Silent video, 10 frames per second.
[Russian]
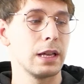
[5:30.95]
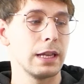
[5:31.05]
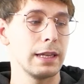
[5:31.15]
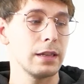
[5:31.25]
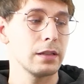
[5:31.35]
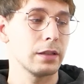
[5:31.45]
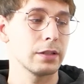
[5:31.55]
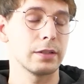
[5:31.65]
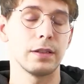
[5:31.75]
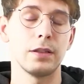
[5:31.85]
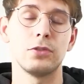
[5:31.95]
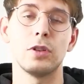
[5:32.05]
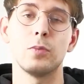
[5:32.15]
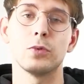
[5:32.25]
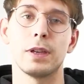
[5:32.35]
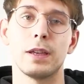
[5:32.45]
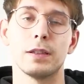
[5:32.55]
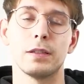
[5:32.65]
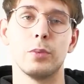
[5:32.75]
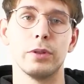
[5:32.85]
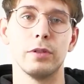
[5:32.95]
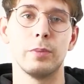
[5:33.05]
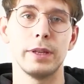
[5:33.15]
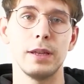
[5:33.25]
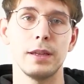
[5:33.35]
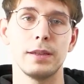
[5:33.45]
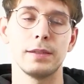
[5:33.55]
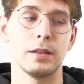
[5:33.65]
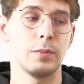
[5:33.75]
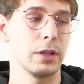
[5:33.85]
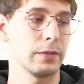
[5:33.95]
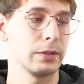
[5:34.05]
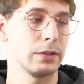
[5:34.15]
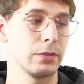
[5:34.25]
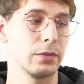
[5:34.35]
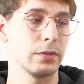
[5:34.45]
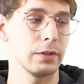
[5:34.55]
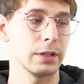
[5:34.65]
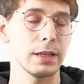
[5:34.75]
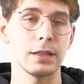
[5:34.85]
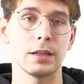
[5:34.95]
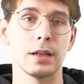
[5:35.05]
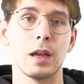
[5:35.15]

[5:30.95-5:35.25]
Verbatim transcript: и также занесем ускорение свободного падения 10 метров на секунду в квадрате,